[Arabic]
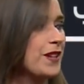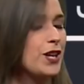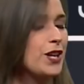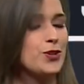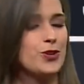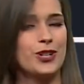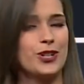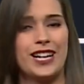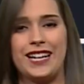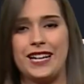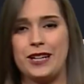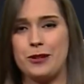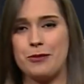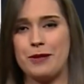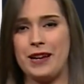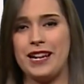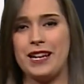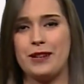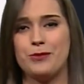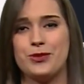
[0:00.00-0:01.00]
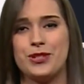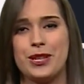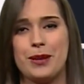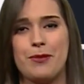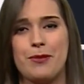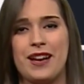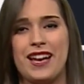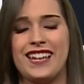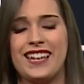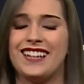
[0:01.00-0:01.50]
شكرا لكم على
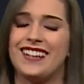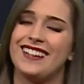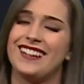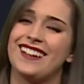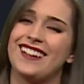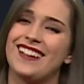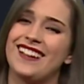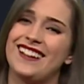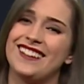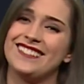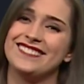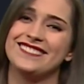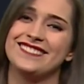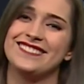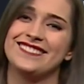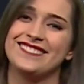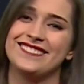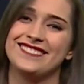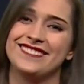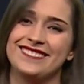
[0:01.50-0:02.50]
المتابعة إلى اللقاء